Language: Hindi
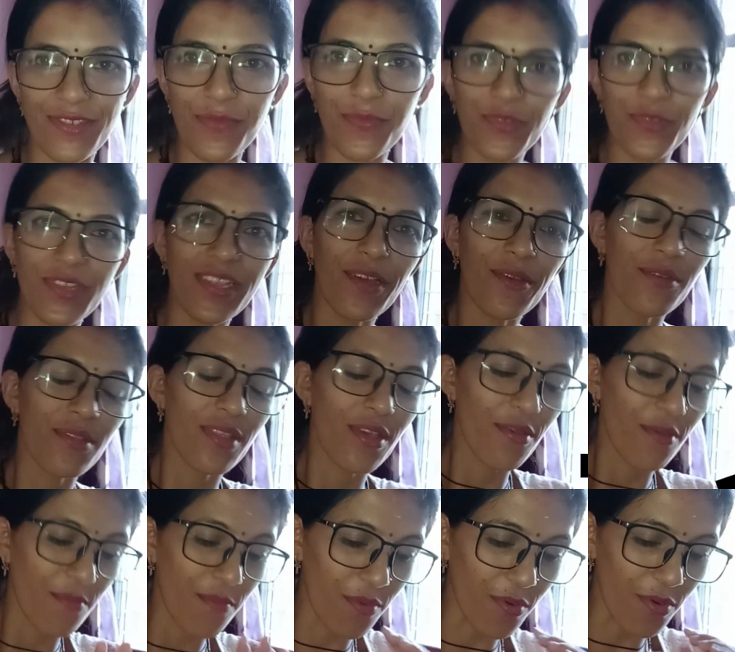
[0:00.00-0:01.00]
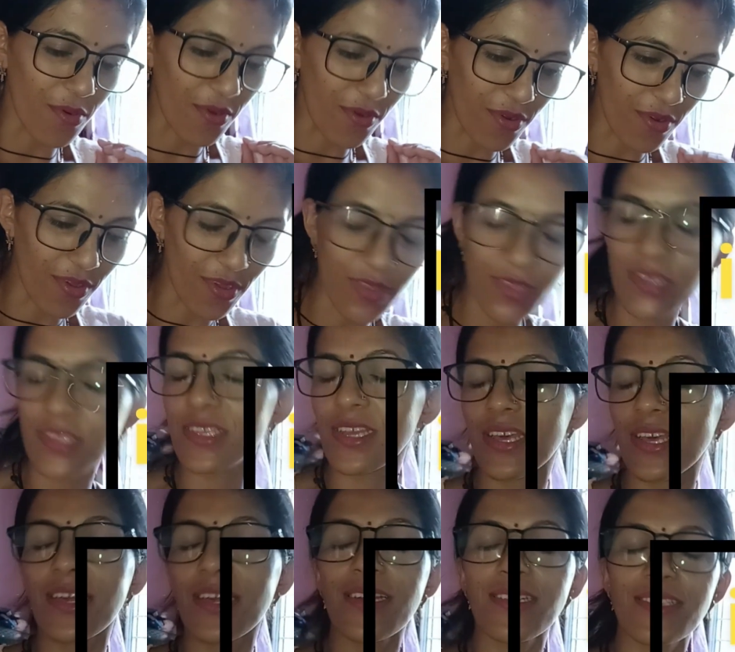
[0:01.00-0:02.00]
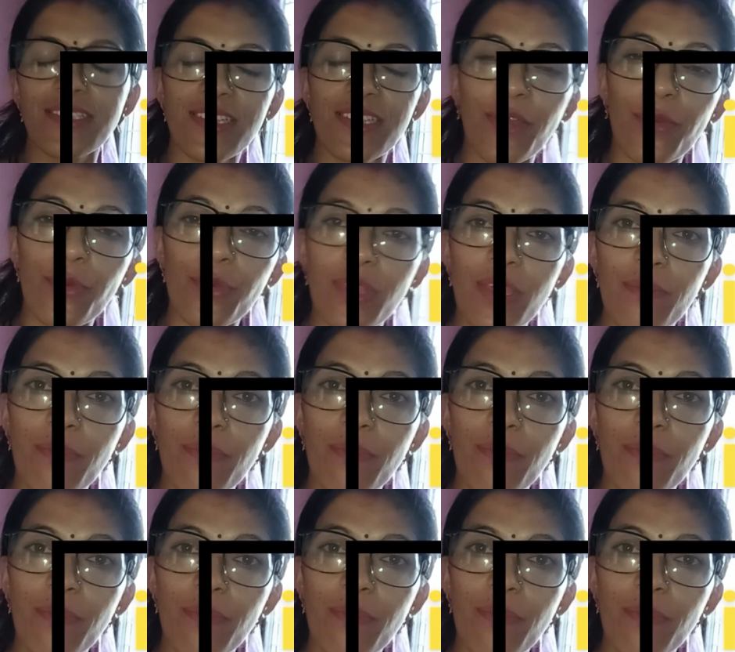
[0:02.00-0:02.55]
जो पुदीना होता है वो बहुत ज़्यादा अच्छा होता है